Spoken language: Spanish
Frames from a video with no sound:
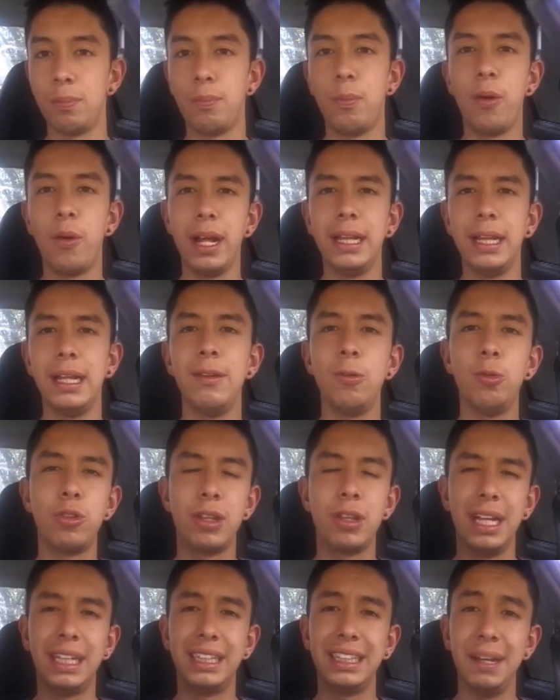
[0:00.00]
por ende,
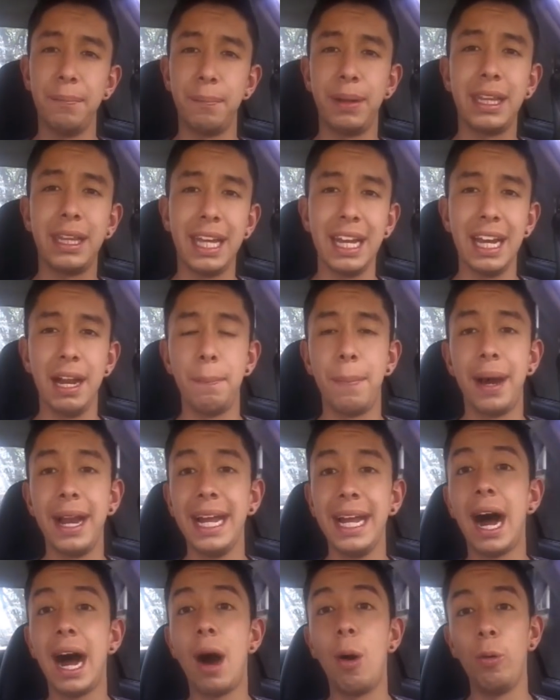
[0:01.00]
ustedes siempre tienen el
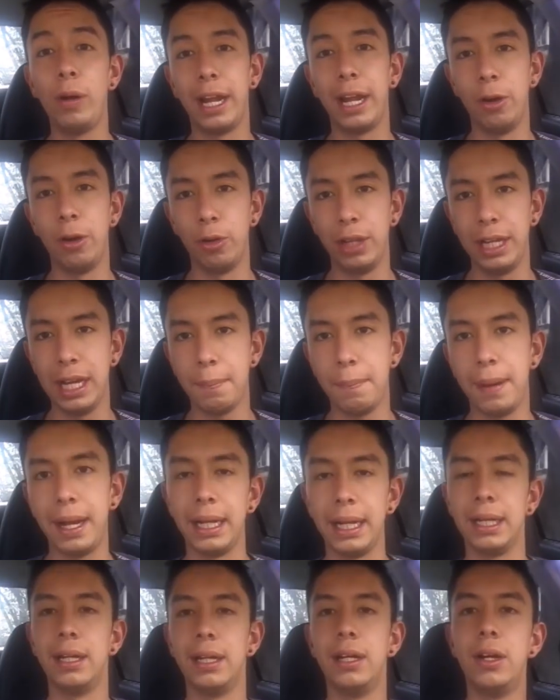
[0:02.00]
pare, aunque no diga pare.
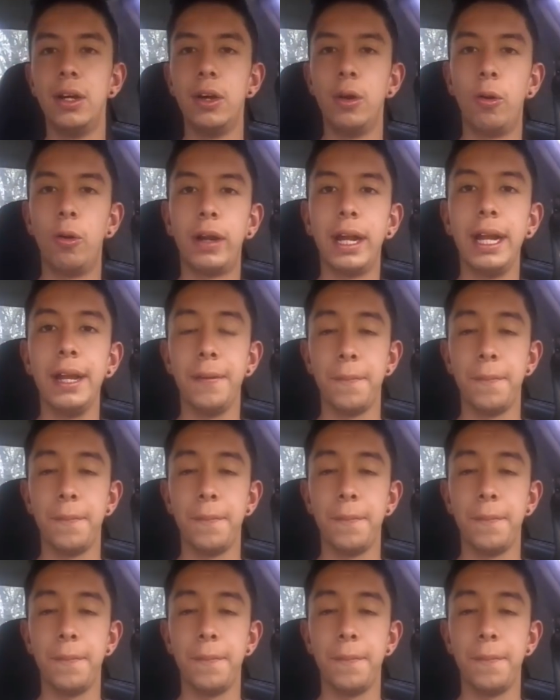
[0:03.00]
¿Ok?